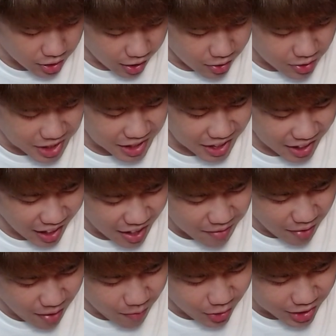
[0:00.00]
うな顔してたな
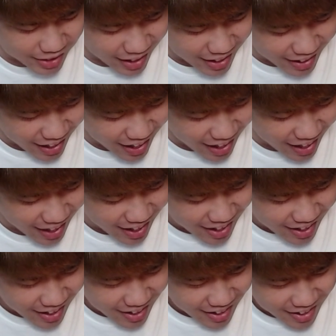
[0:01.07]
今。もったいねえ。
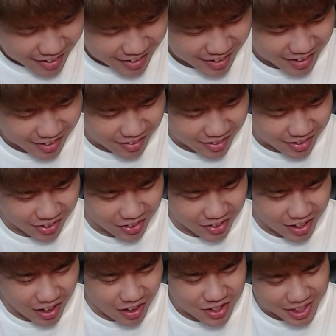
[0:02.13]
キング起動
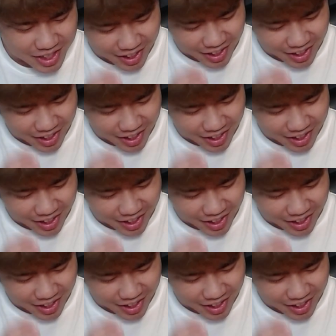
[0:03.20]
の顔して